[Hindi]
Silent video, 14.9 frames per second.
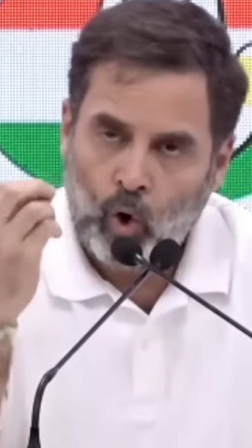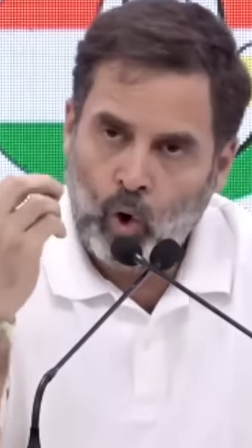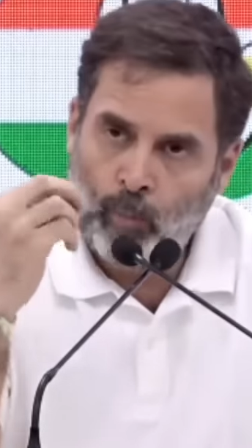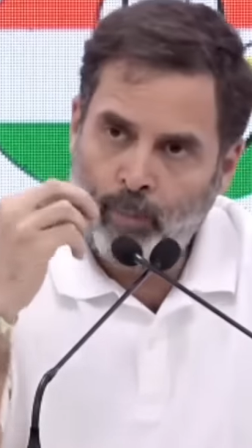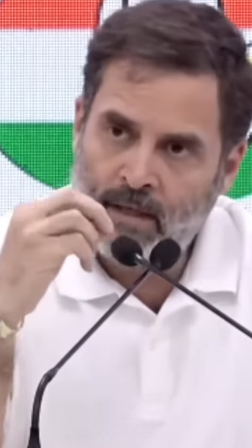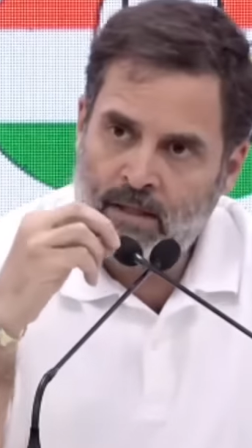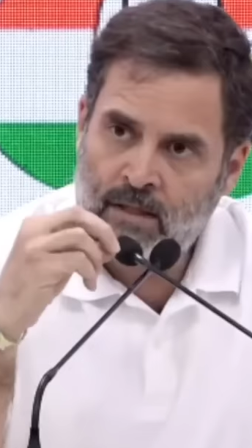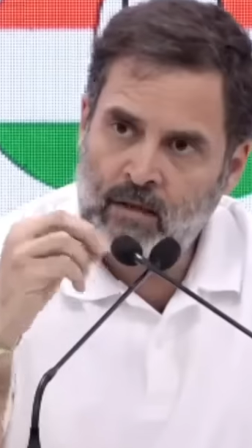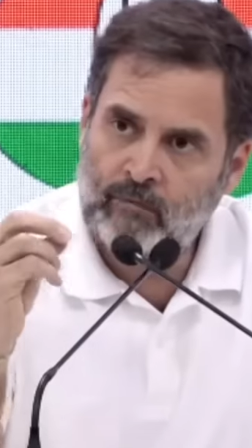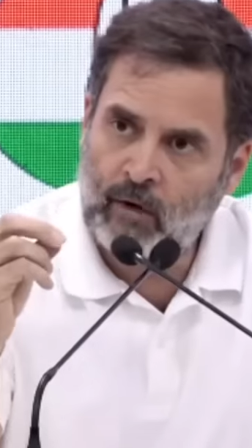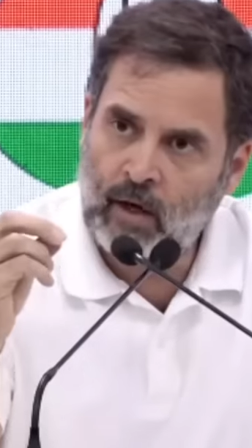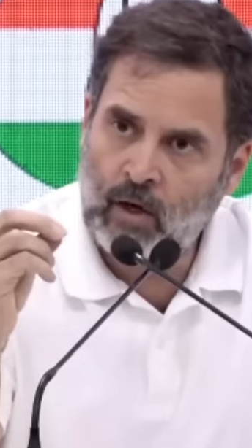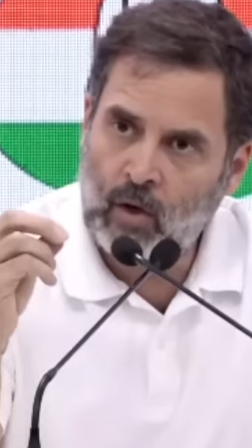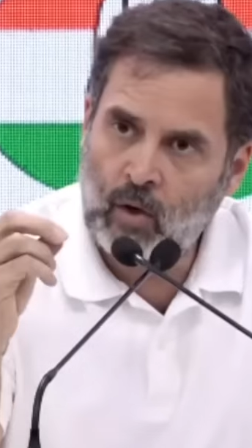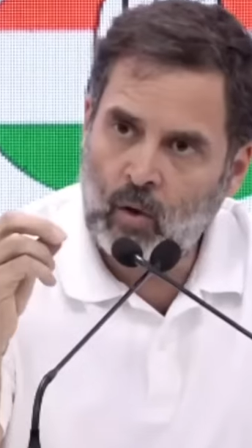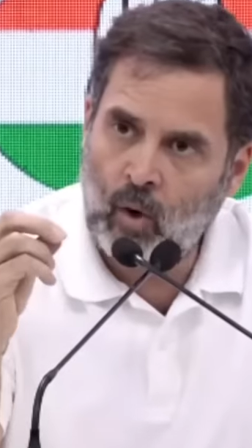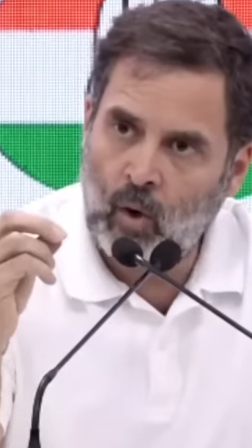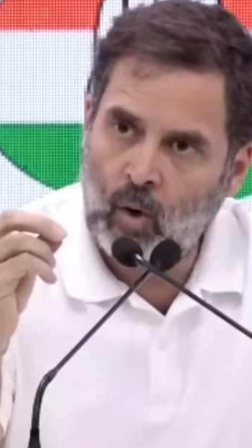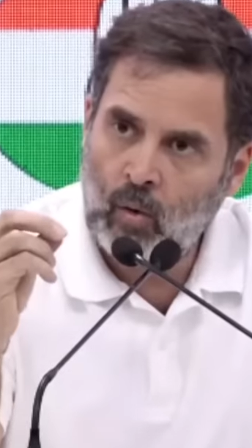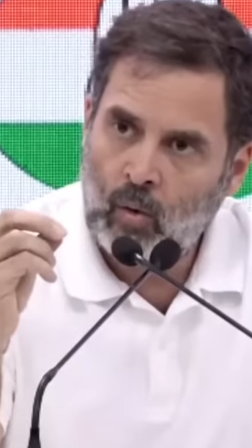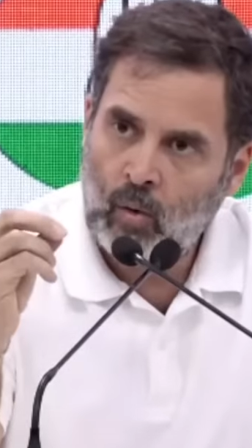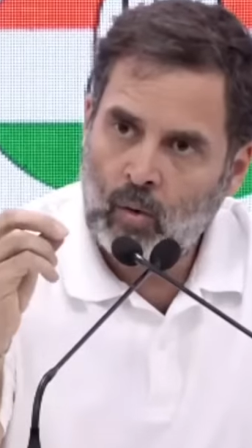ओबीसी वर्ग को
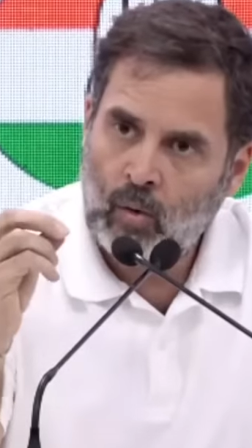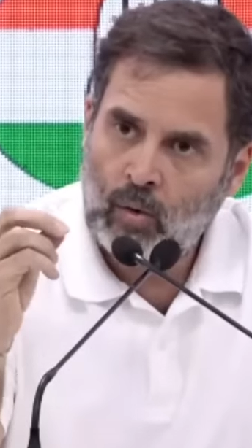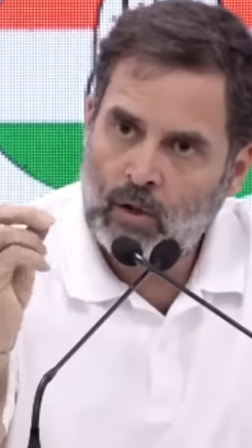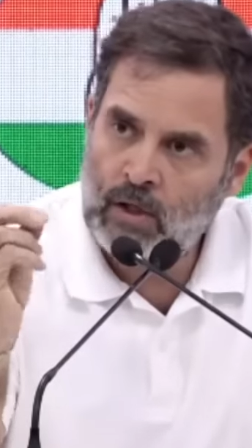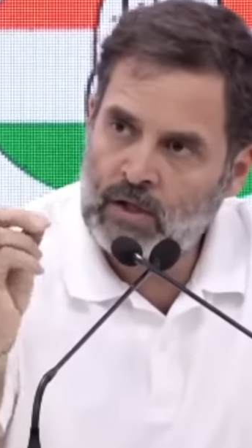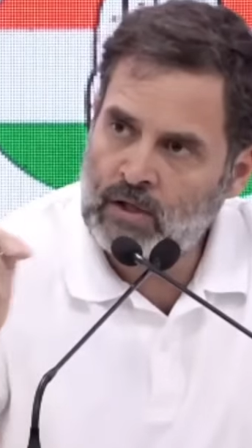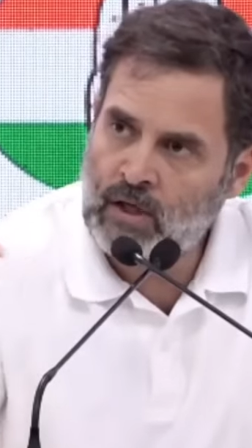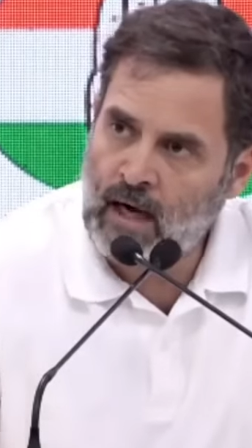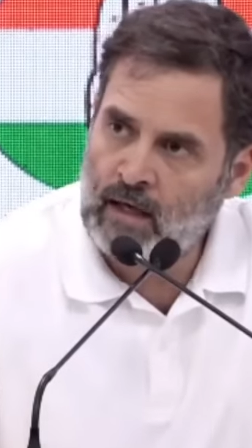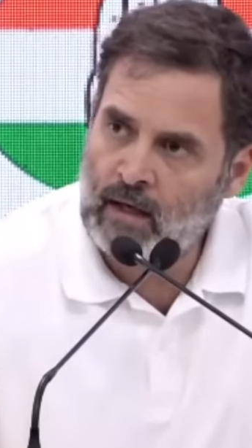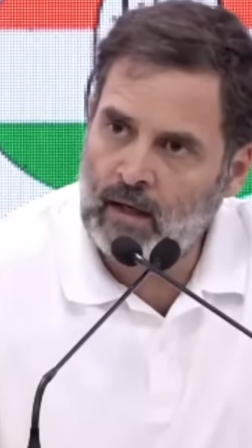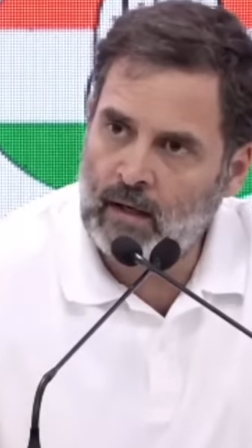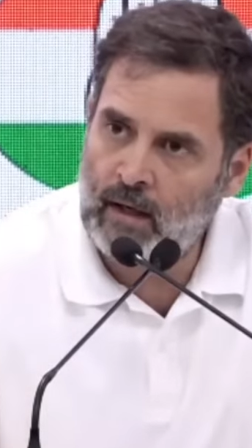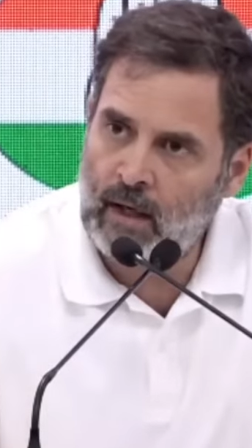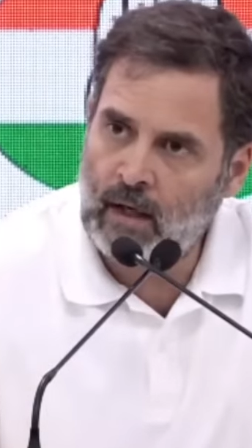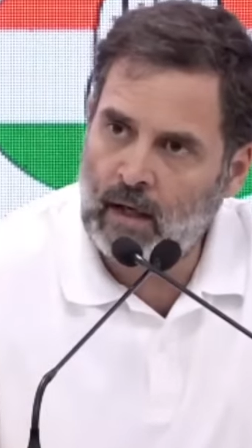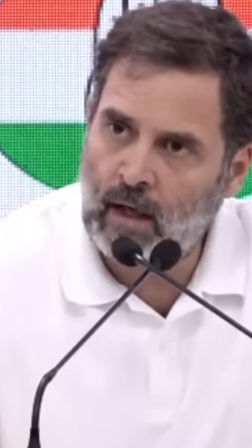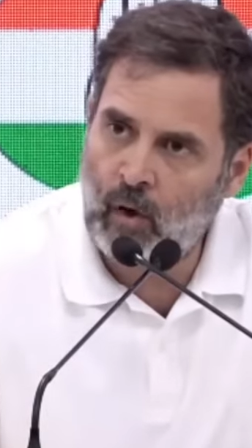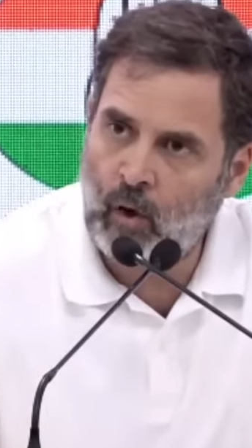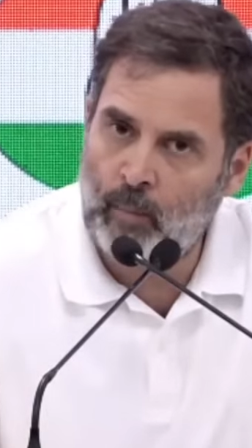डिस्ट्रैक्ट करने का